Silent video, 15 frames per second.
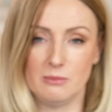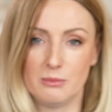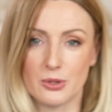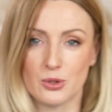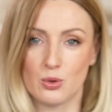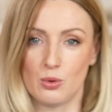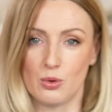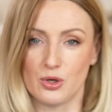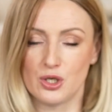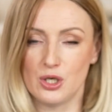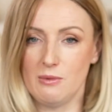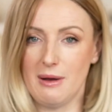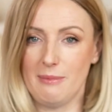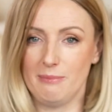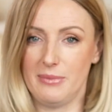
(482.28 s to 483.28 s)
Bo
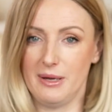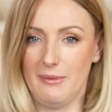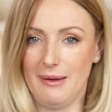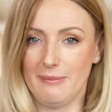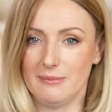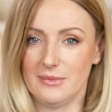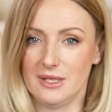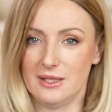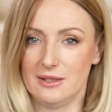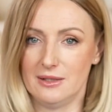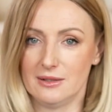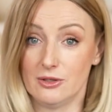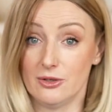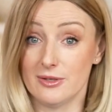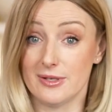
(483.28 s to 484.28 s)
skurczyłam, byłam
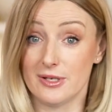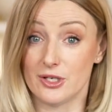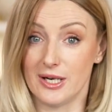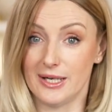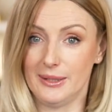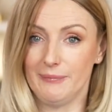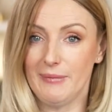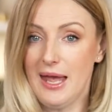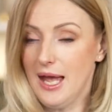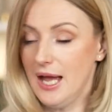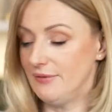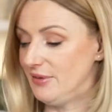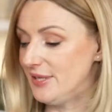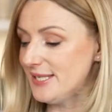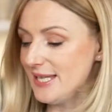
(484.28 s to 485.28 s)
e, kocyczek.
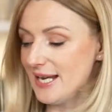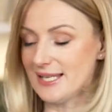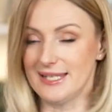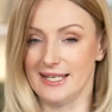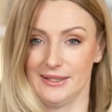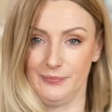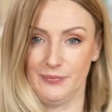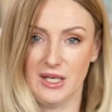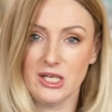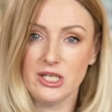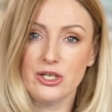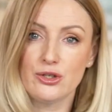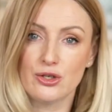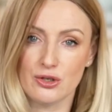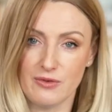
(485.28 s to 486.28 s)
Więc teraz tak,
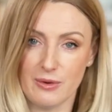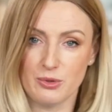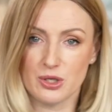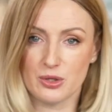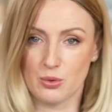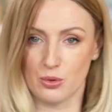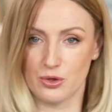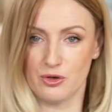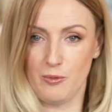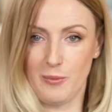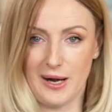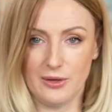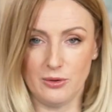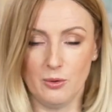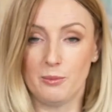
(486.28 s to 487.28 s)
jeśli coś Wam się skurczy w
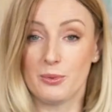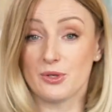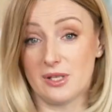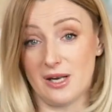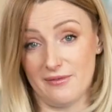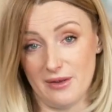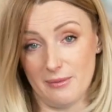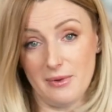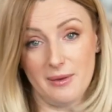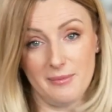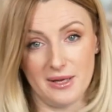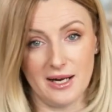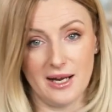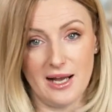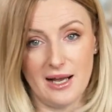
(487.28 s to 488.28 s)
praniu, pozdrawiam
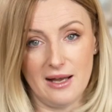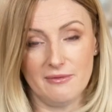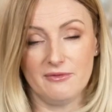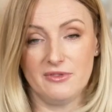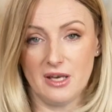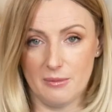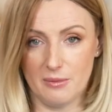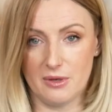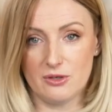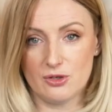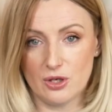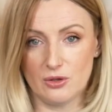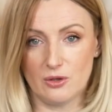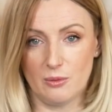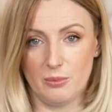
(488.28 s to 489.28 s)
MLH, wiemy,
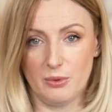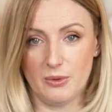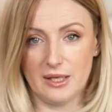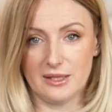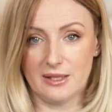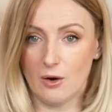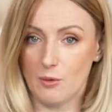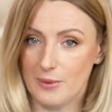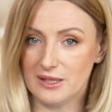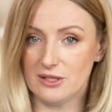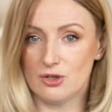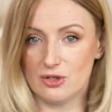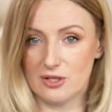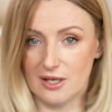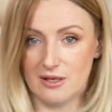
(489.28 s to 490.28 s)
że to była
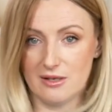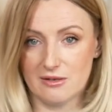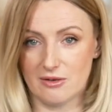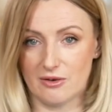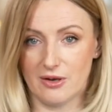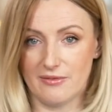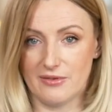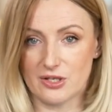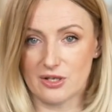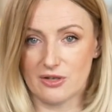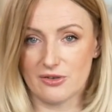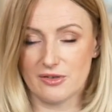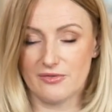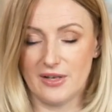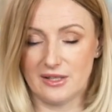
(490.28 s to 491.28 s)
traumatyczna historia
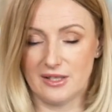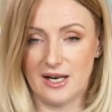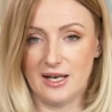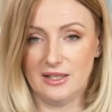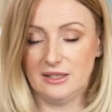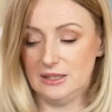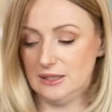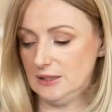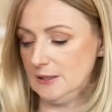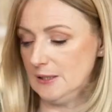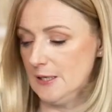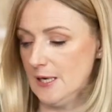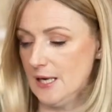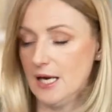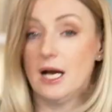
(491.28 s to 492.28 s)
Waszego swetra i
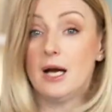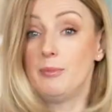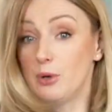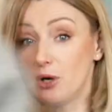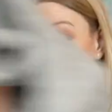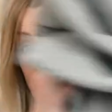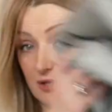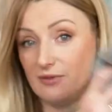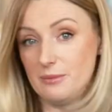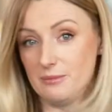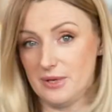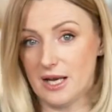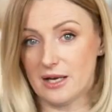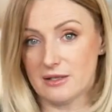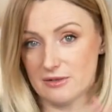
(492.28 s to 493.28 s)
e, pokażę
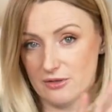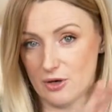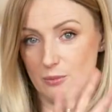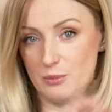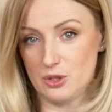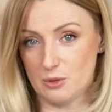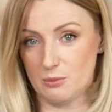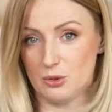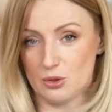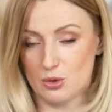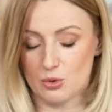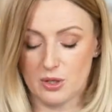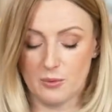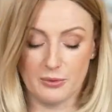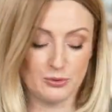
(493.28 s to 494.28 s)
Wam, jak zrobić, żeby to się
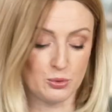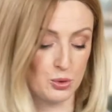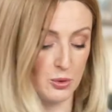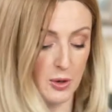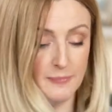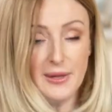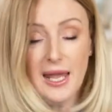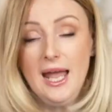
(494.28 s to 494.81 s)
już nie powtórzyło.